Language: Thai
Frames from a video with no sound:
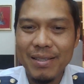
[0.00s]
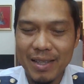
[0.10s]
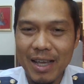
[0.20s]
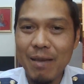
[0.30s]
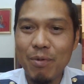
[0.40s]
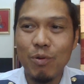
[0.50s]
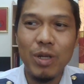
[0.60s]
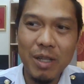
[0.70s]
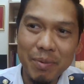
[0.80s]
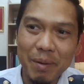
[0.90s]
นะฮะ เป็นคน
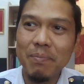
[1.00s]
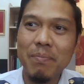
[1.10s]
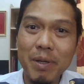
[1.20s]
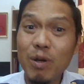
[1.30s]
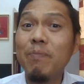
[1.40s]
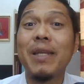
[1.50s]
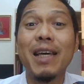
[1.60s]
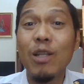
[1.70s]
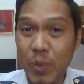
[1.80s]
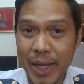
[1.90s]
ที่แบบไม่ค่อยปิด
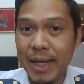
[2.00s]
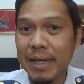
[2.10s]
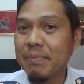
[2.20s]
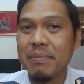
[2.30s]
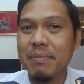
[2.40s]
กั้นตัวเองครับ